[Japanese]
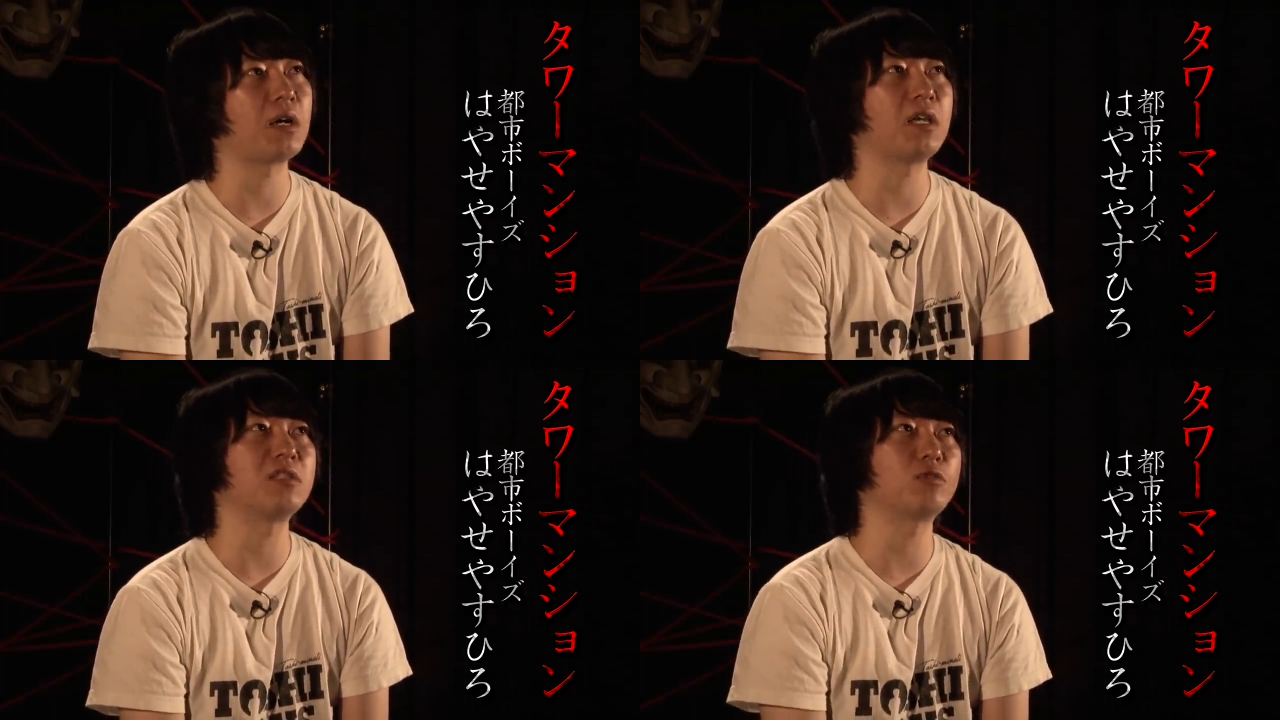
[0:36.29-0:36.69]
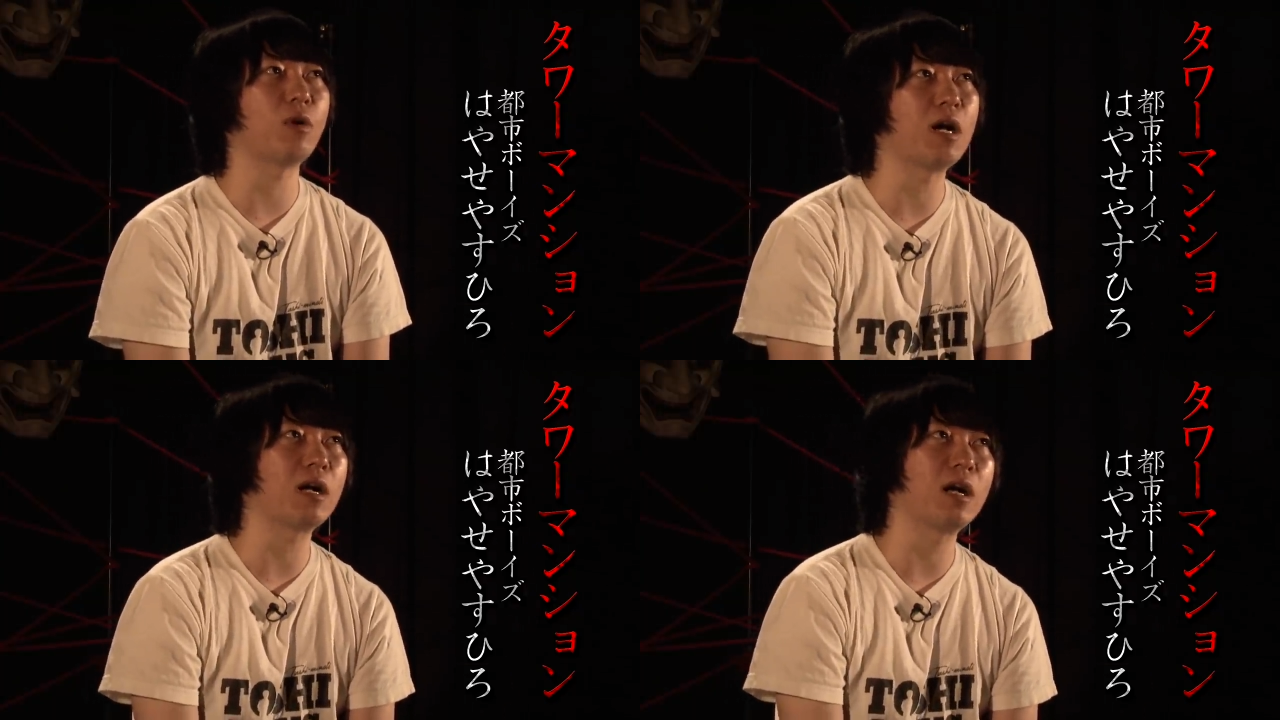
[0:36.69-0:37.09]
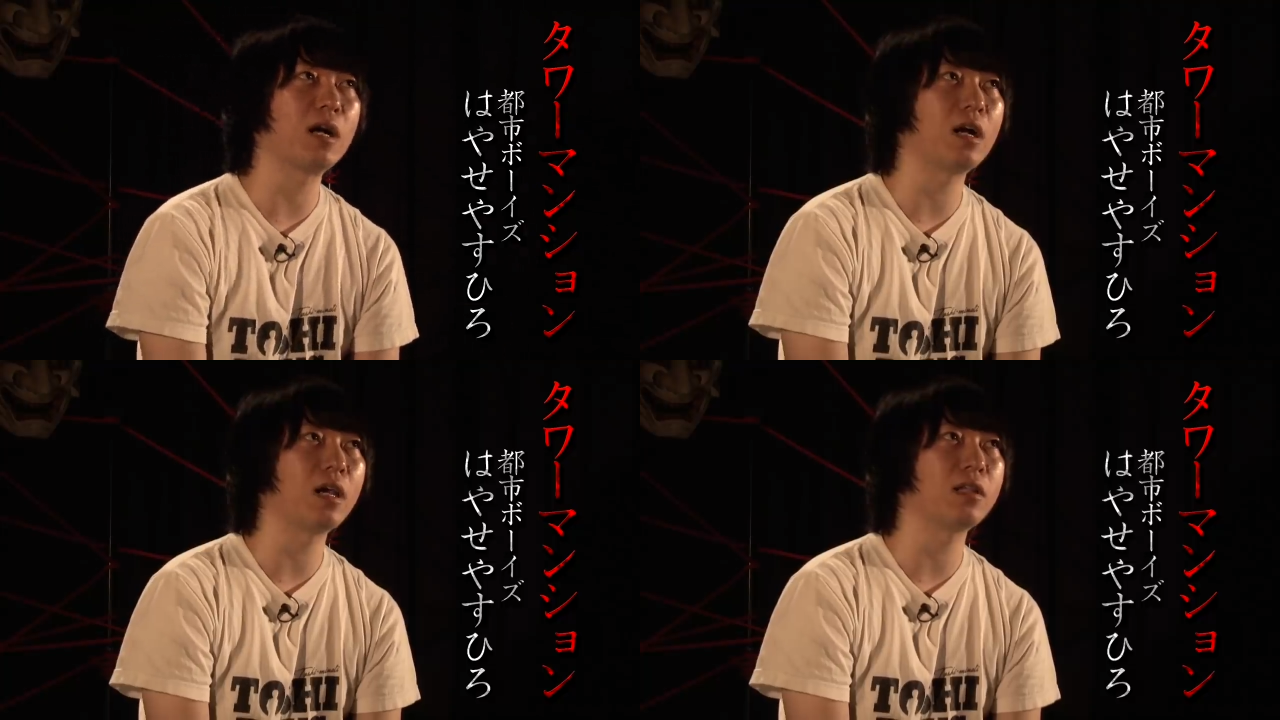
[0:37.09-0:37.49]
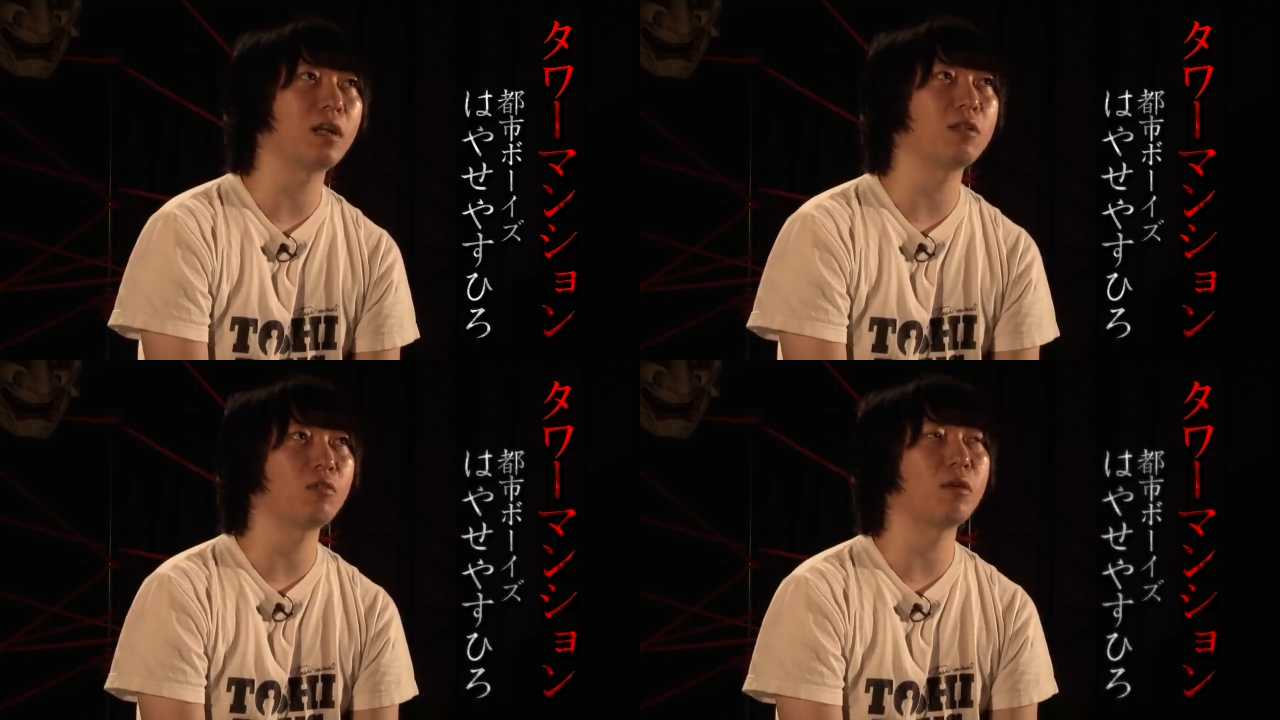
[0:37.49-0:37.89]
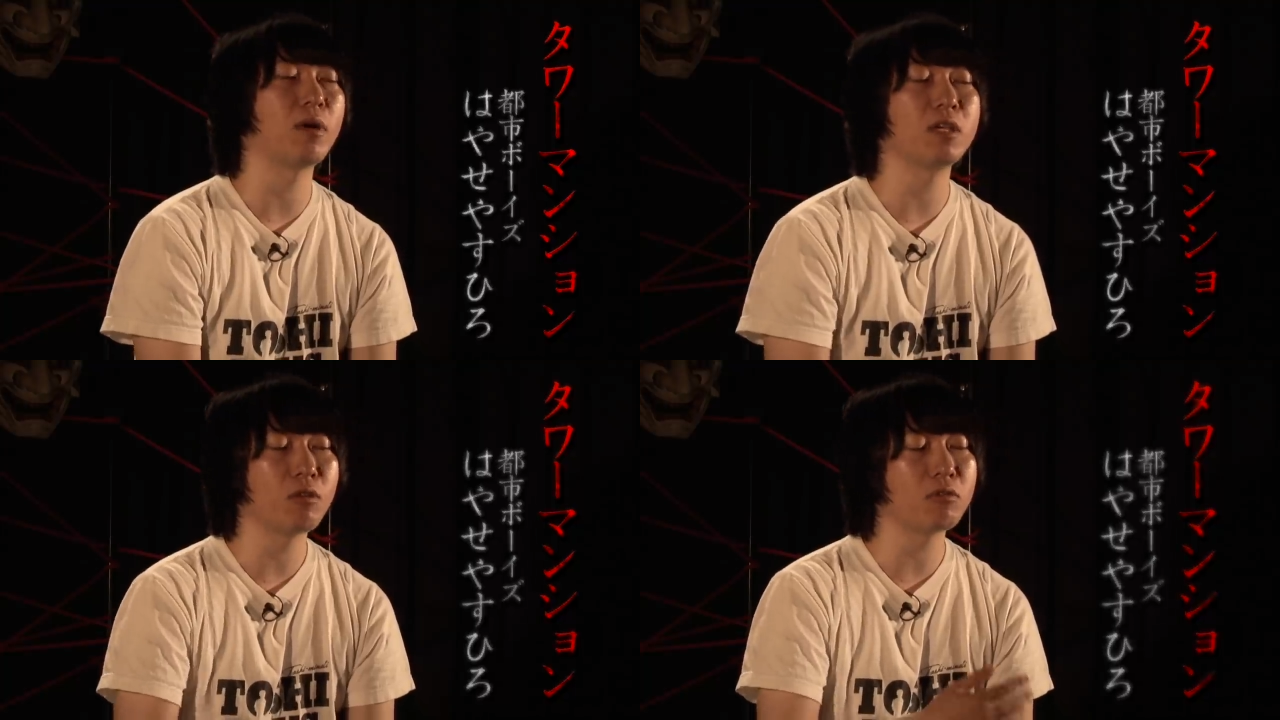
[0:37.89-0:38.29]
ゲスト案考えたりとか
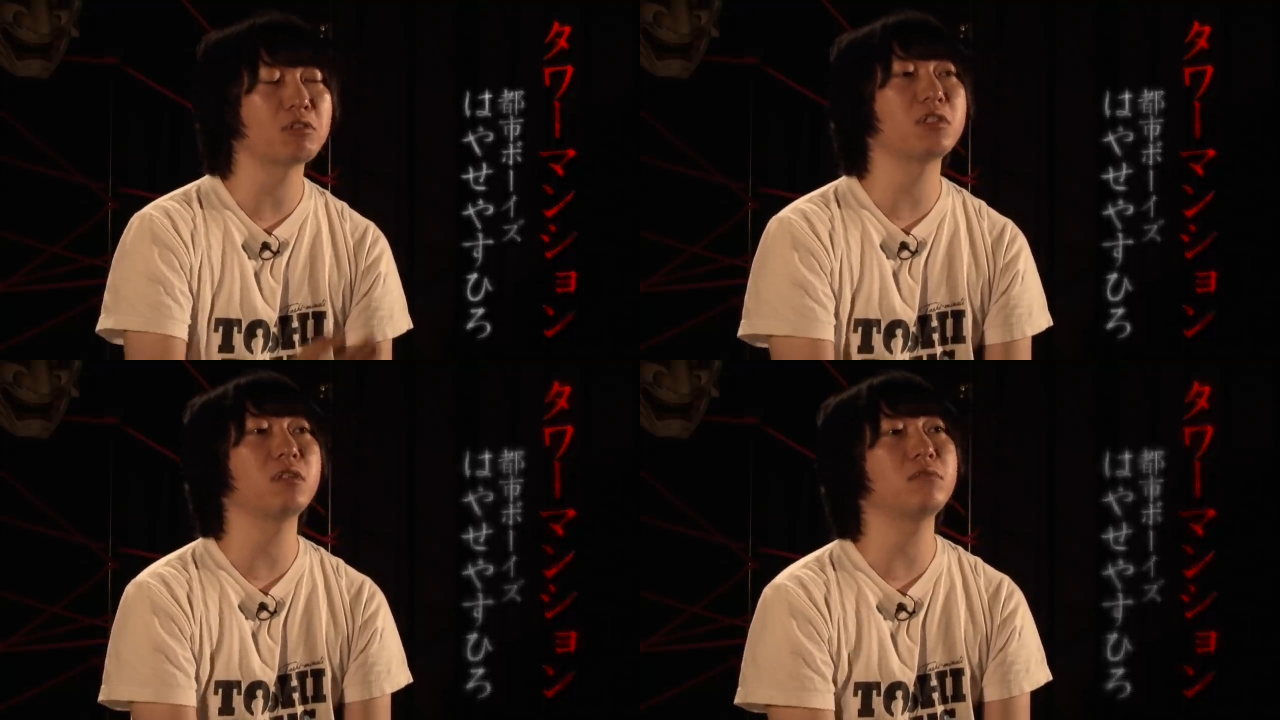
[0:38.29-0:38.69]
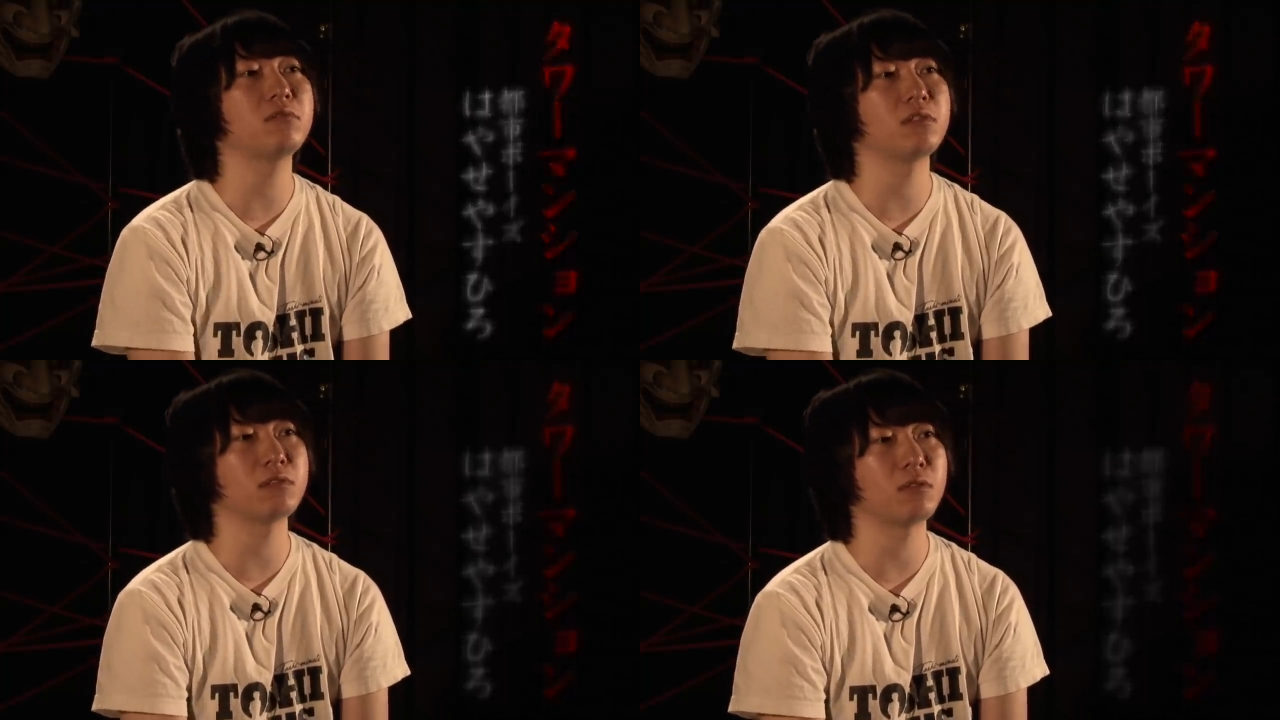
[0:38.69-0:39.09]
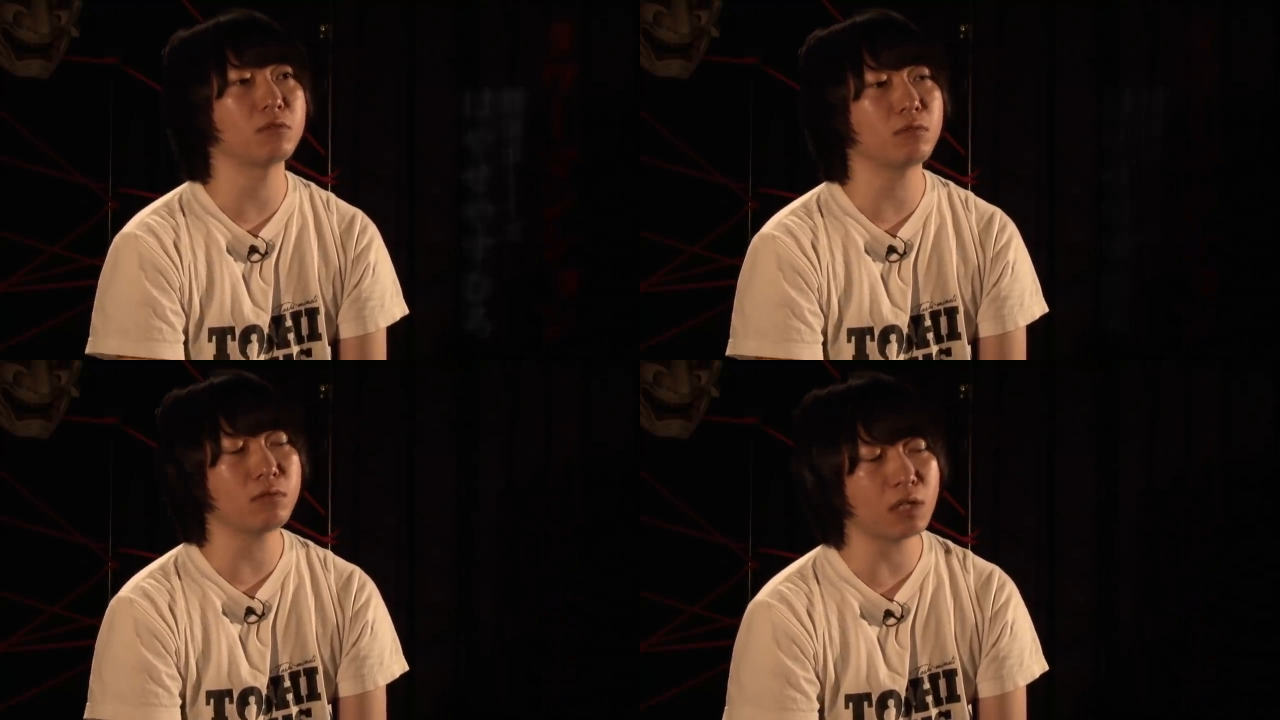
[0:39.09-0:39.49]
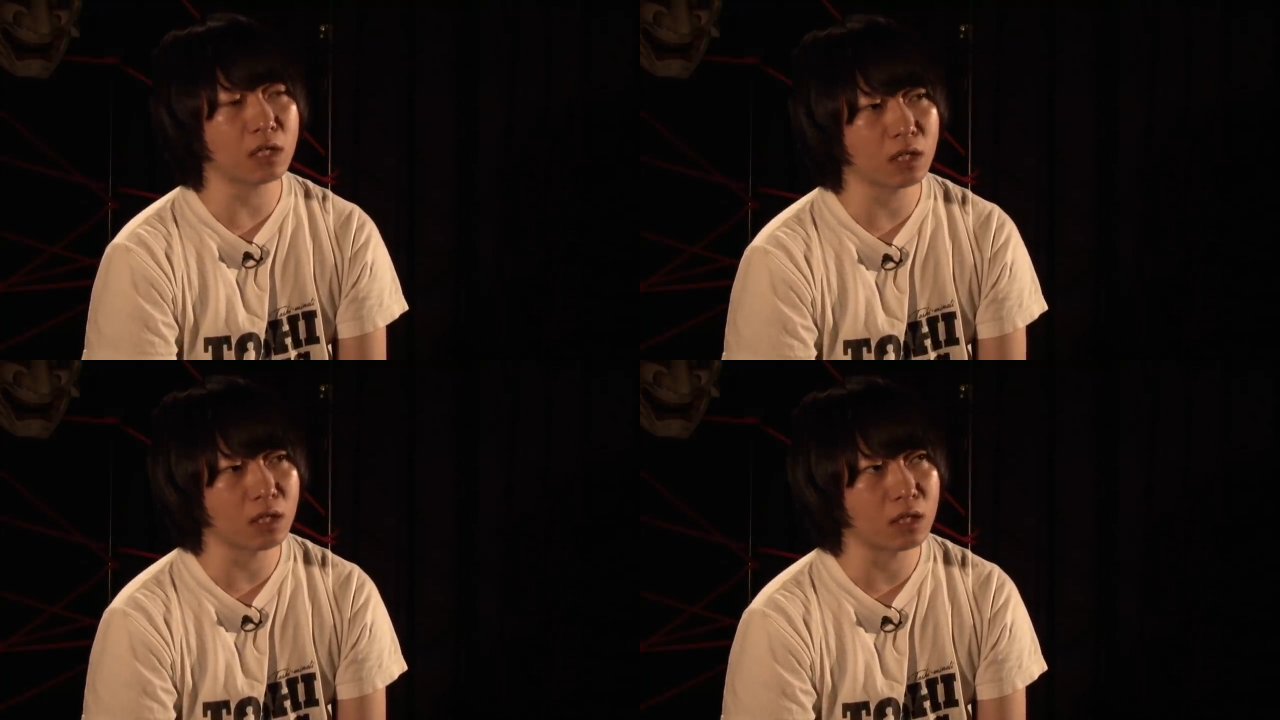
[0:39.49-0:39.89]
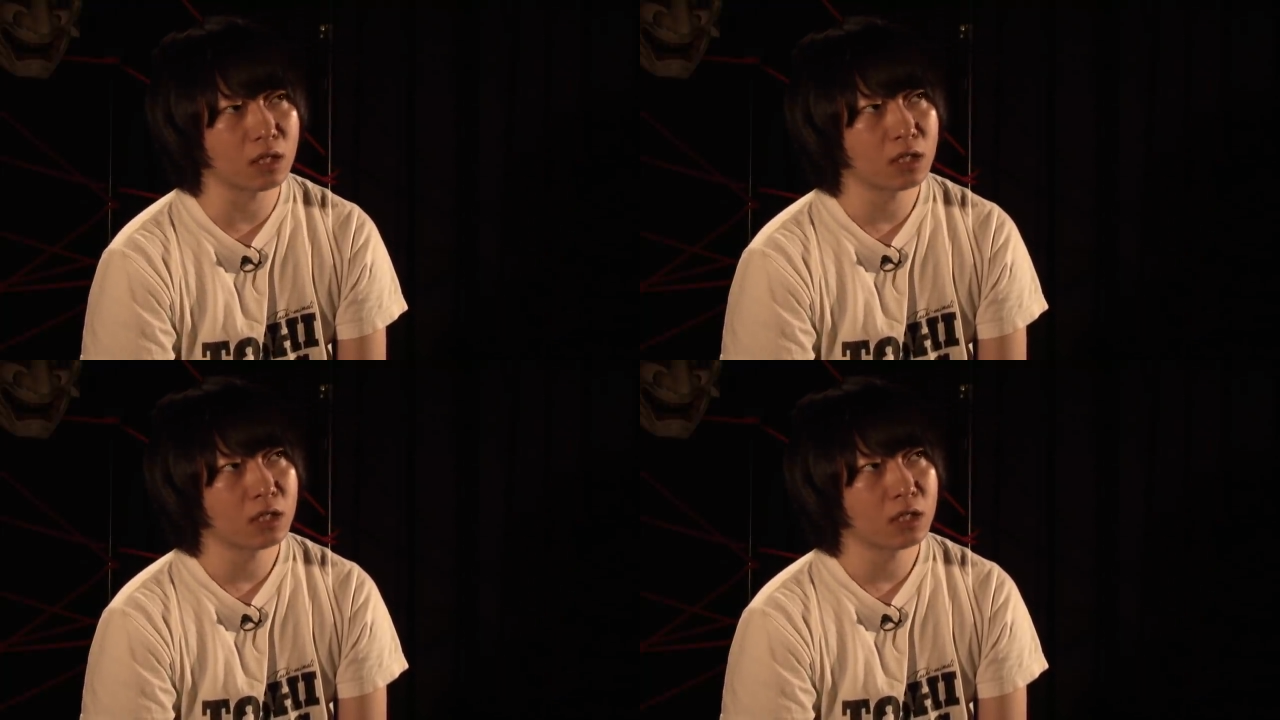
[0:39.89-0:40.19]
いろいろしてるんですけど、その中で